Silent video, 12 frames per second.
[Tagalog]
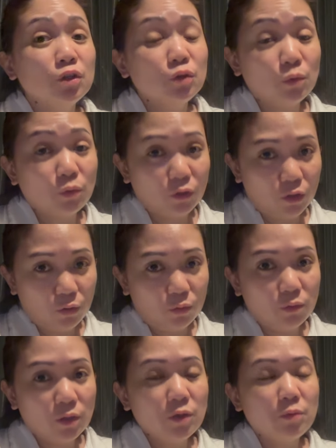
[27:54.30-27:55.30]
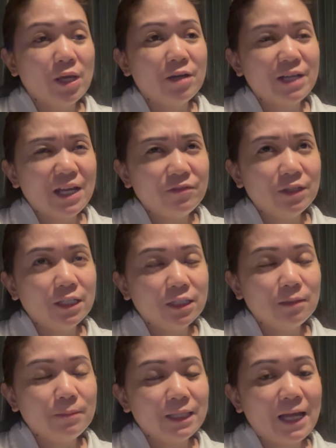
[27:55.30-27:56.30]
Tokyo. We arrived a
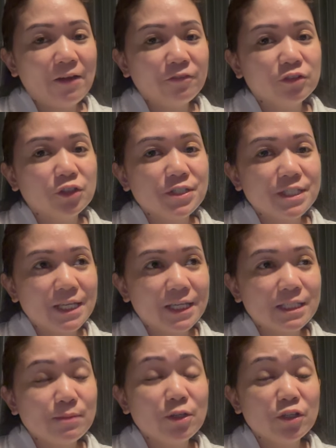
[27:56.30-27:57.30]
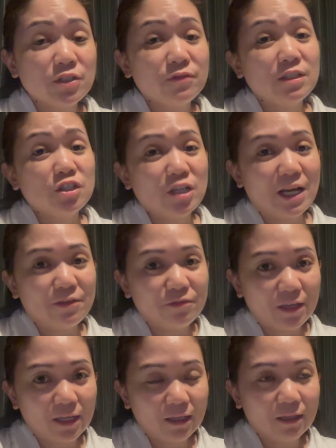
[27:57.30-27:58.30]
little bit after 6 because of the
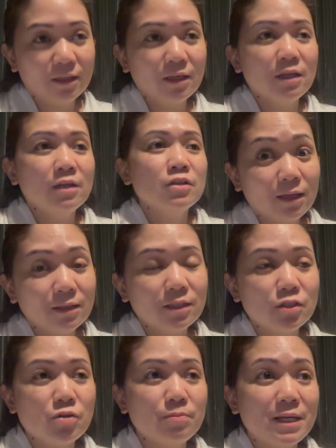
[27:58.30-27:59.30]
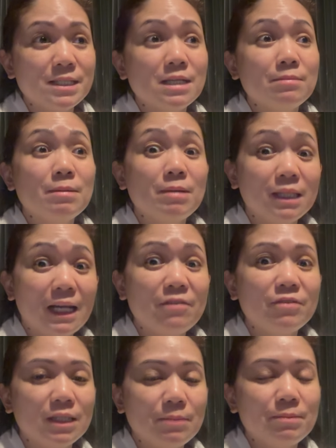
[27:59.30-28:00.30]
traffic. Na-surprise kami, may
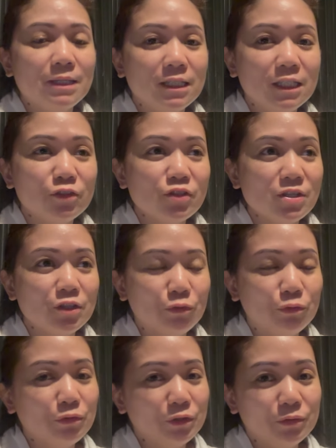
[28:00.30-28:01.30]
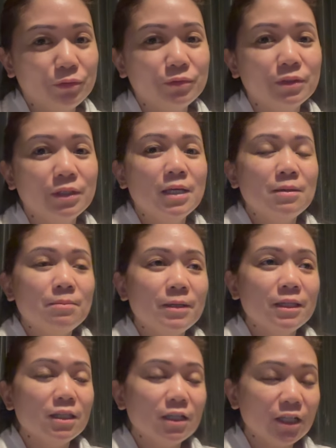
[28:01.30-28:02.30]
traffic din pala dito sa Tokyo.
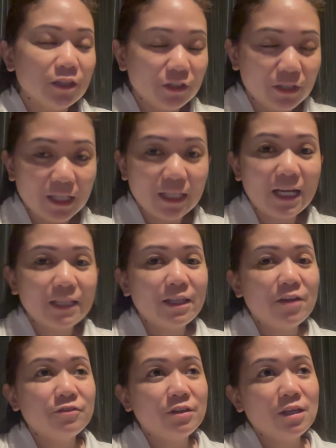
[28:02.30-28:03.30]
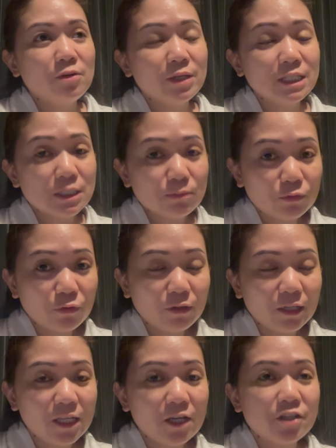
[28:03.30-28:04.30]
But other than that, everything went
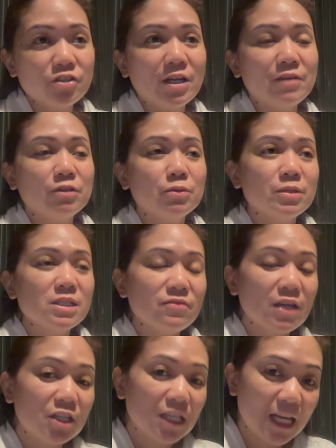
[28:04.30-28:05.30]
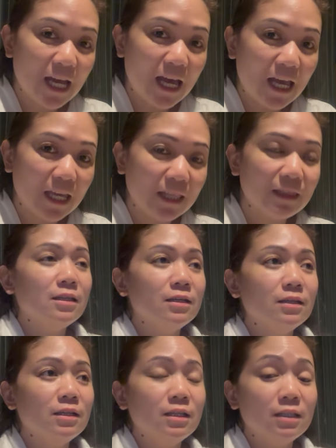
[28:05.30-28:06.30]
smoothly. Our driver was very kind.
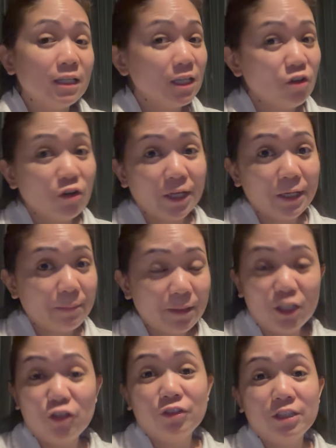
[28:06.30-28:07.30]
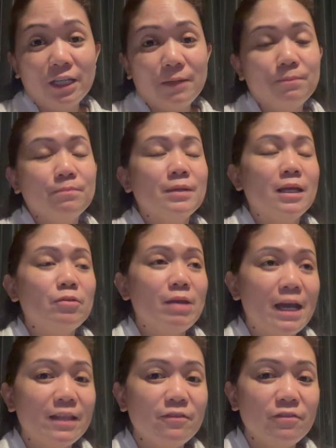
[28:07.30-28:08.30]
Naging okay naman yung trip. And we
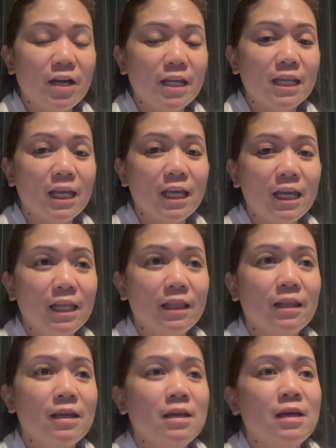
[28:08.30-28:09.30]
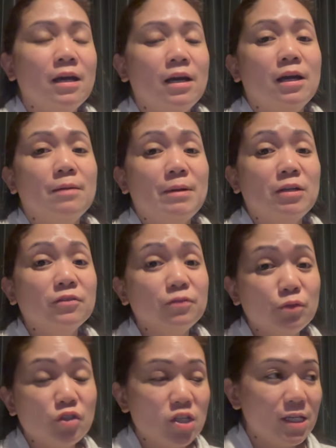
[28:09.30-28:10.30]
had fun in uh, Mount
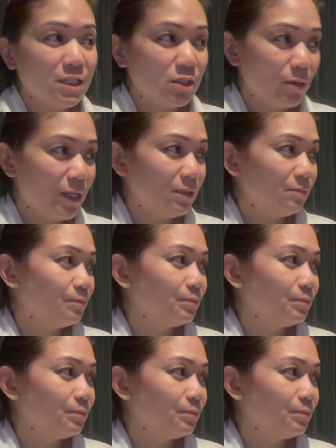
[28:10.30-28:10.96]
Fuji as well.